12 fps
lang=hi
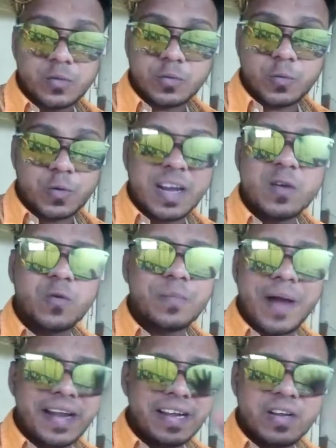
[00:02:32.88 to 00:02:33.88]
जो खाली
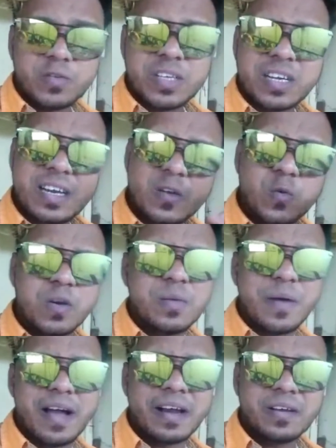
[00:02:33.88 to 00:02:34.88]
गोली फाइट नहीं होती
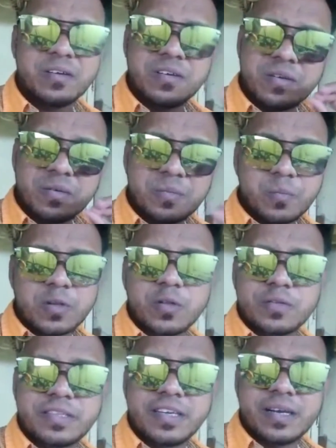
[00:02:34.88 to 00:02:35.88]
खाली बार बोले
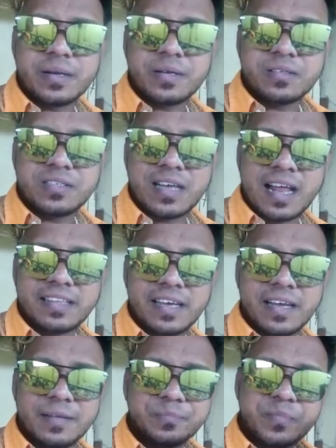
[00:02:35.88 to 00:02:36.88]
तो तीर
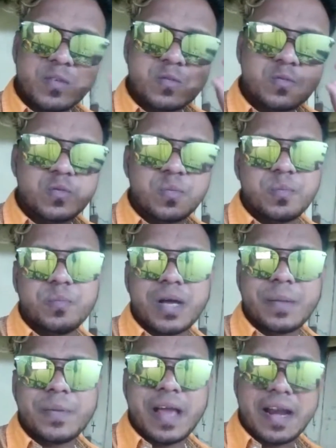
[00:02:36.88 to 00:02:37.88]
चलाते हैं
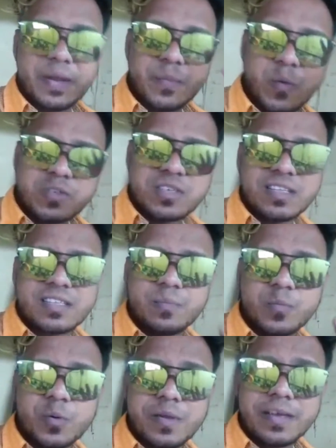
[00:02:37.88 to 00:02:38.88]
सुपर भी यार इमोशन
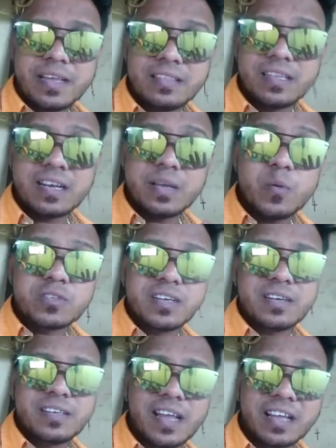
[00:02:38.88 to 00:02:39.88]
मूवी के अंदर
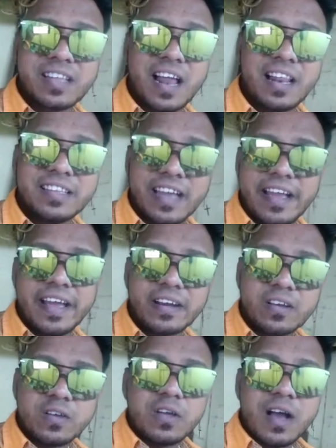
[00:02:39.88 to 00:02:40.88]
इमोशन टच डाल दिया
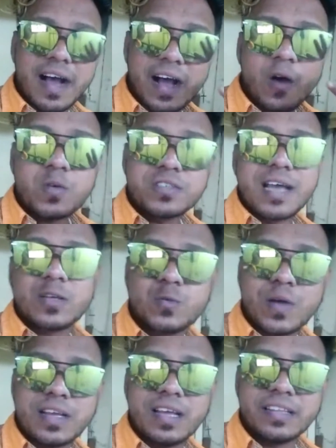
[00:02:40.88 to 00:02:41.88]
है आंखों से
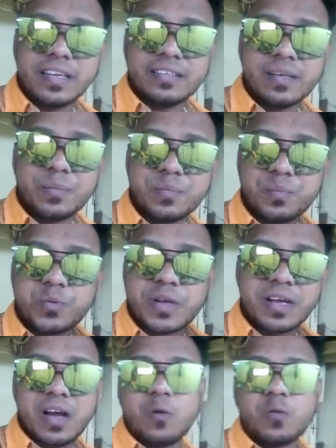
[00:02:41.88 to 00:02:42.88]
आंसू आ जाते हैं जब
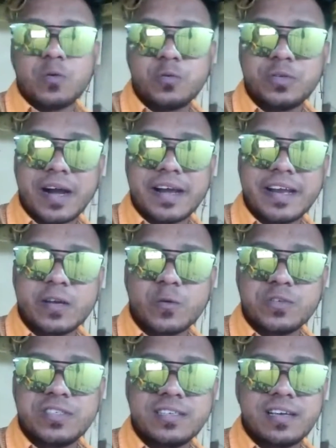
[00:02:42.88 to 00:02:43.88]
पूरे गांव को उजाड़ने की
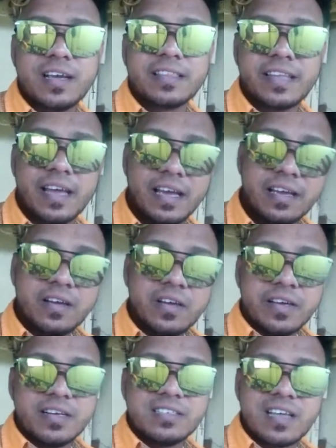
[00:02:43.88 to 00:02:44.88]
कोशिश करते हैं
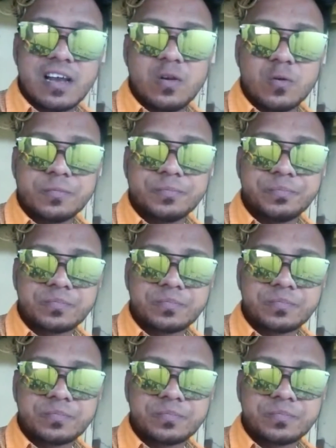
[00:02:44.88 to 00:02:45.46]
इंसान लोग